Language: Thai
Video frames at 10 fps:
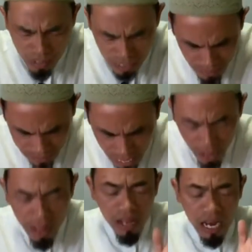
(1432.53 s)
สมถะ
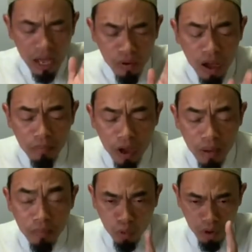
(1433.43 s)
แล้วนอบน้อ
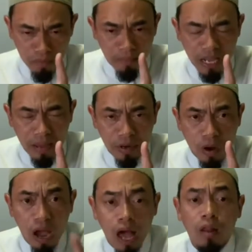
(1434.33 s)
มคนแบบนี้แหละพี่น้อ
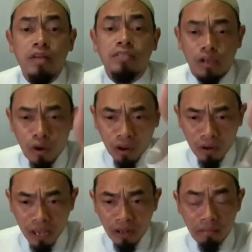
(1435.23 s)
งอัลลอฮ์จะยกเขา
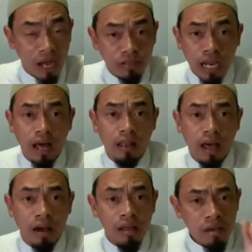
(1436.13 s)
เอง มาชาอัลลอ
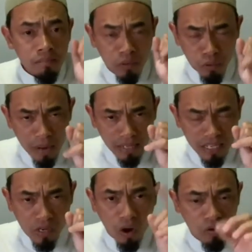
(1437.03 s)
ฮ์ประตูบาน
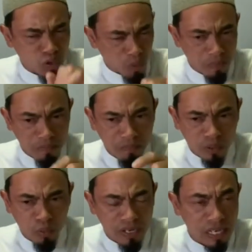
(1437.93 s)
ที่สองจงปิดประ
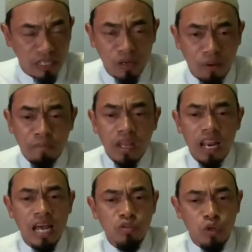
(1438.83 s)
ตูแห่งเกียรติยศ
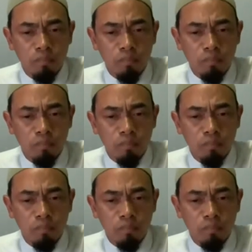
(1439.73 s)
และจง